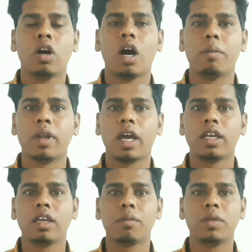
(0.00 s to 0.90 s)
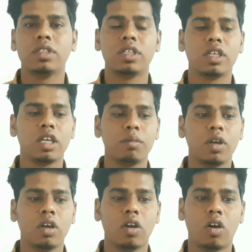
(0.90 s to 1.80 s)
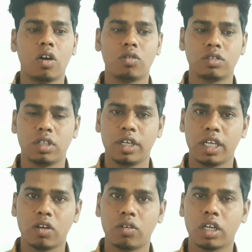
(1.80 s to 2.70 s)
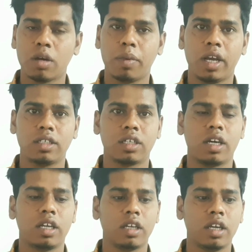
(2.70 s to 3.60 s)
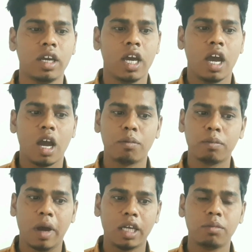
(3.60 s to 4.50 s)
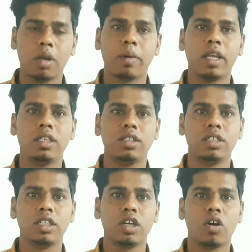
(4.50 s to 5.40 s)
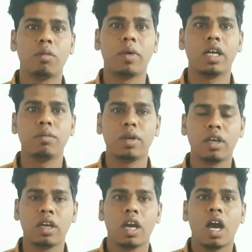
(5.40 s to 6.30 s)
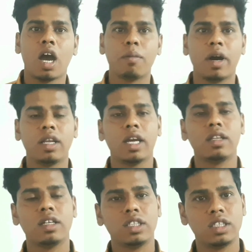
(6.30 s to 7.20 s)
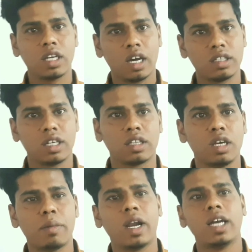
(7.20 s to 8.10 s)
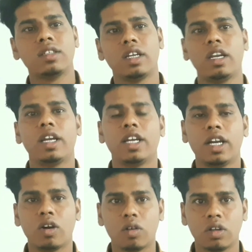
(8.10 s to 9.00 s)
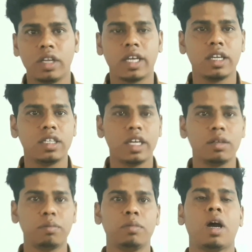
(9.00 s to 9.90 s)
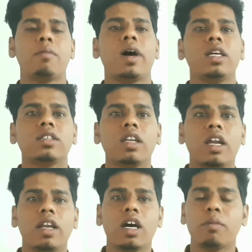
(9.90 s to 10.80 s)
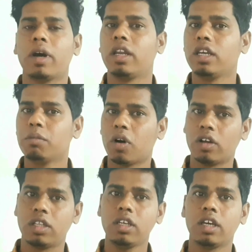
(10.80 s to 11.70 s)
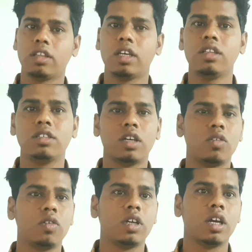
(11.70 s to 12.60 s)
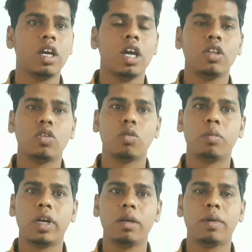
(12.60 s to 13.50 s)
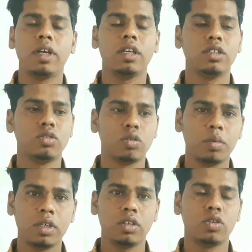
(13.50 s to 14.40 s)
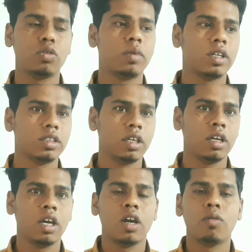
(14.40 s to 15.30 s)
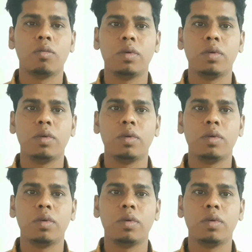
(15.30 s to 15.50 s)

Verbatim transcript: अपनाएंगे अपनी ज़िंदगी में और उससे ठीक होने का प्रयास करेंगे हम बाद में हमारी चीज़ें और बाद में हमारी अदर चीज़ें कर सकते पढ़ाई से रिलेटेड और लेकिन ये महामारी से लड़ना हमारे लिए बहुत ही अत्यंत ज़रूरी है तो बड़े बड़े जो भी यूट्यूबर से वो